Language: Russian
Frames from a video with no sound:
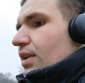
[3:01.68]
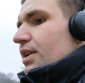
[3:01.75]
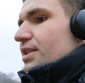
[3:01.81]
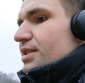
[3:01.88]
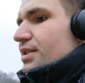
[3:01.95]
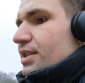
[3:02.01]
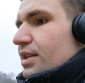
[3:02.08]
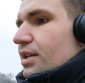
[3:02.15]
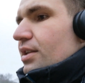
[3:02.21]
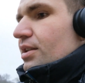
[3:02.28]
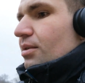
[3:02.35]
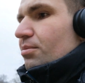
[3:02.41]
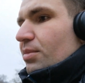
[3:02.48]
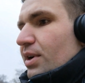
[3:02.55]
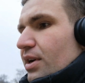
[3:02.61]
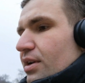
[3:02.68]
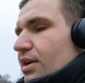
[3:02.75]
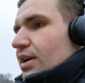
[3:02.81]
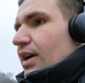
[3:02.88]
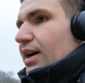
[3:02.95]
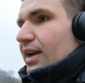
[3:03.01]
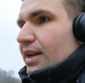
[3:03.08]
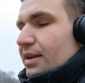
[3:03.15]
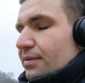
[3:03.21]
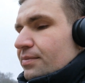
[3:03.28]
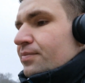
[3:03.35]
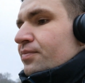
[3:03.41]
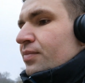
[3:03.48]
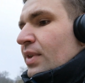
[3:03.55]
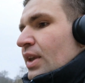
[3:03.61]
в России на Байкале,
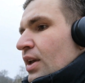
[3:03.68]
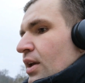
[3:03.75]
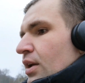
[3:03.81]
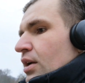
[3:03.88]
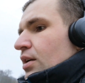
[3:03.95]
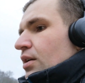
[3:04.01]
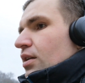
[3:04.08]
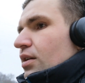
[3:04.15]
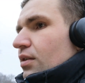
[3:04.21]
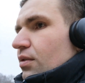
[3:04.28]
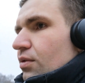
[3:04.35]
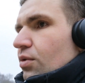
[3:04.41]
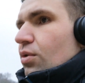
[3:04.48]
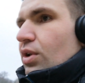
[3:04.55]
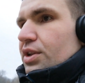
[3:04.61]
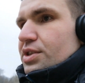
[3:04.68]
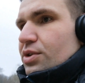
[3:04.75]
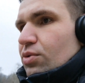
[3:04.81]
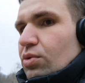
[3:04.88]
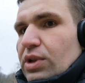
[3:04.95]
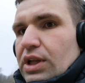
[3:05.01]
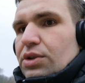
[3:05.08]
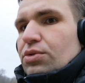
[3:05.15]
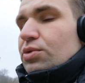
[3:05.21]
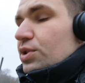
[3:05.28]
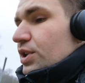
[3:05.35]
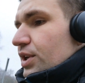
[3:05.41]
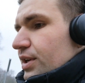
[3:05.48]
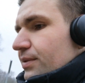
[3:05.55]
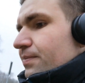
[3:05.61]
э, в городе
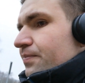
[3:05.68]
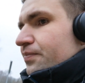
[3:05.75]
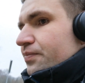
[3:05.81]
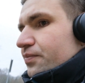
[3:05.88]
Улан-Удэ.